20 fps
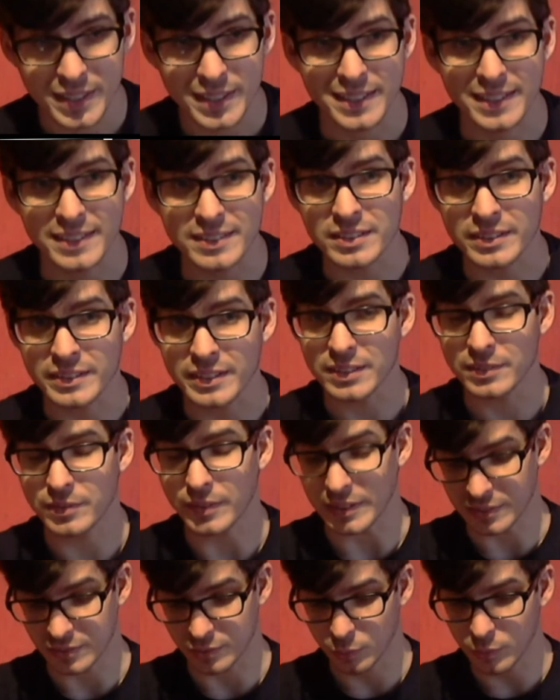Das ist
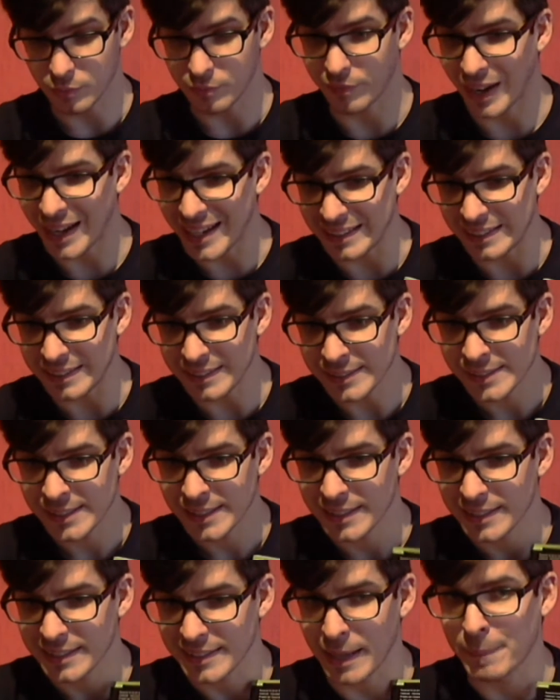deswegen so, weil
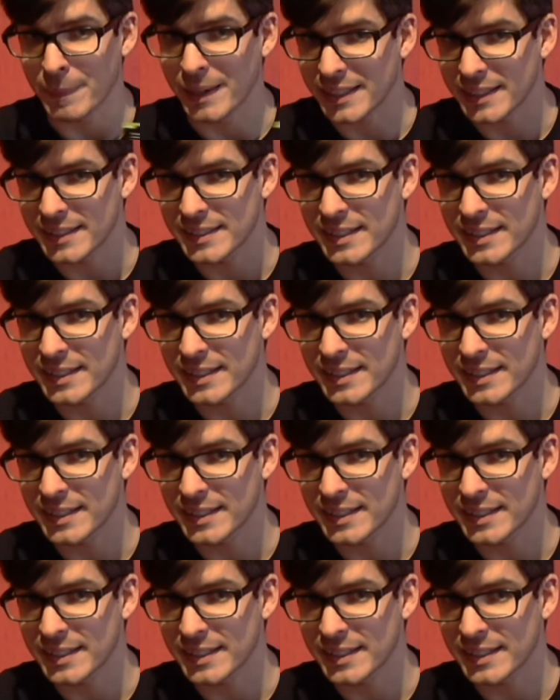der Manga